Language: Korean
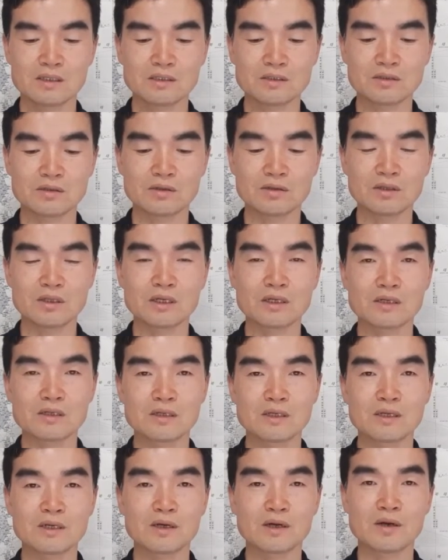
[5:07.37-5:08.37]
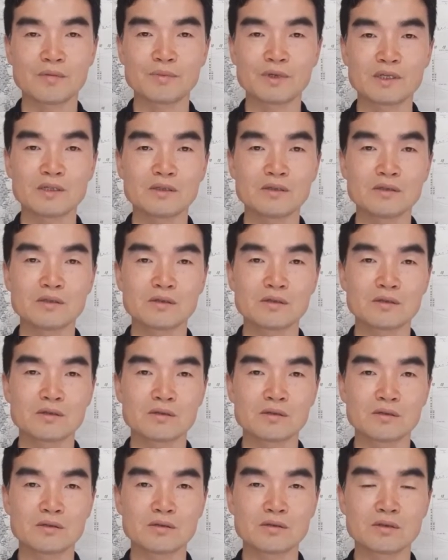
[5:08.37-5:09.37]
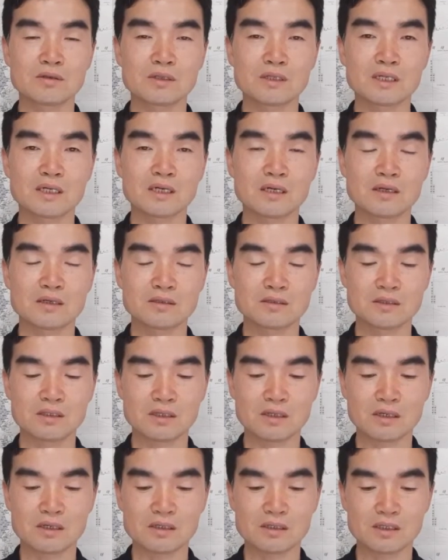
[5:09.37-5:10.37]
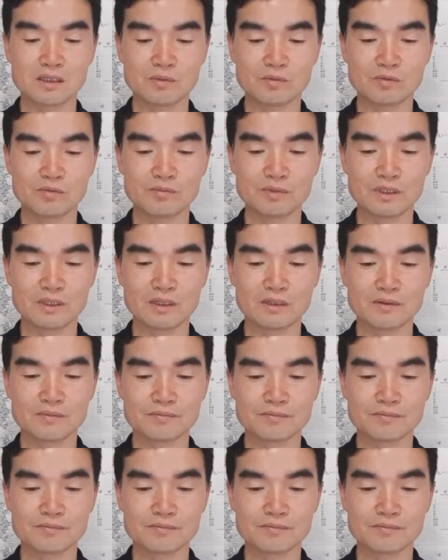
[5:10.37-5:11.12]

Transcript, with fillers: 선택을 하면 어떨까 하는 생각을 해봅니다.